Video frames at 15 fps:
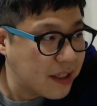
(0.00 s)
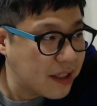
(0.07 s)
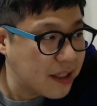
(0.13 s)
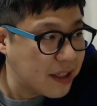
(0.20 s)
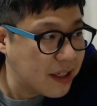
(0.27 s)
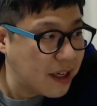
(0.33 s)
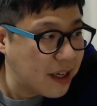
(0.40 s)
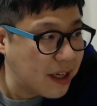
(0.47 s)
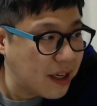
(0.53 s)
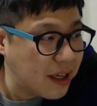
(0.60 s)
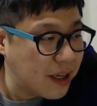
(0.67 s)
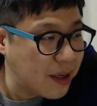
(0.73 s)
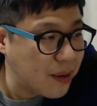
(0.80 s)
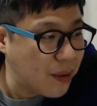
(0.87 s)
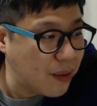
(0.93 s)

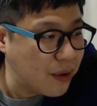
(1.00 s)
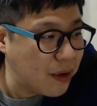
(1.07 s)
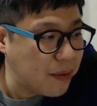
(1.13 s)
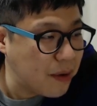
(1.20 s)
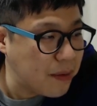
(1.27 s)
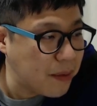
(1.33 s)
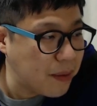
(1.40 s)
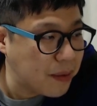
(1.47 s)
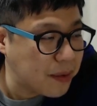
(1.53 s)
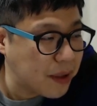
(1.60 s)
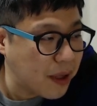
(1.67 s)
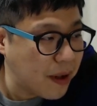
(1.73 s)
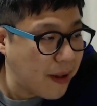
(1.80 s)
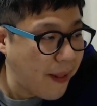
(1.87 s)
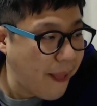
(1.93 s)
자, 고구려 멸망
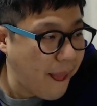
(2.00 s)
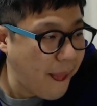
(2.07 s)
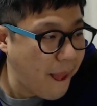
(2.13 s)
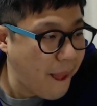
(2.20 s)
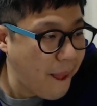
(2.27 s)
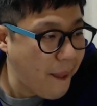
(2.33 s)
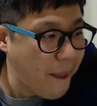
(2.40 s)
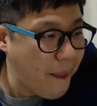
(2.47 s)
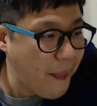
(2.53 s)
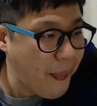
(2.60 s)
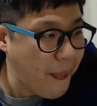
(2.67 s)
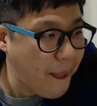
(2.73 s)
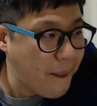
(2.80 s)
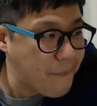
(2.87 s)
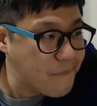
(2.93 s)
봅시다.
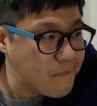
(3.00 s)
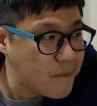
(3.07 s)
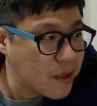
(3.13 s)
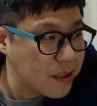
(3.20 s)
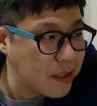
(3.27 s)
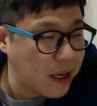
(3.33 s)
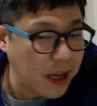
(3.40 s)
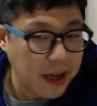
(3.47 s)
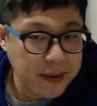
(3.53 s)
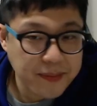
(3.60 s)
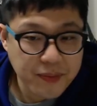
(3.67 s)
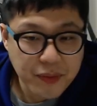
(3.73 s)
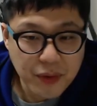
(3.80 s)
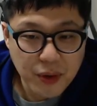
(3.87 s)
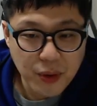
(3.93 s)
자,
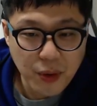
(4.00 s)
요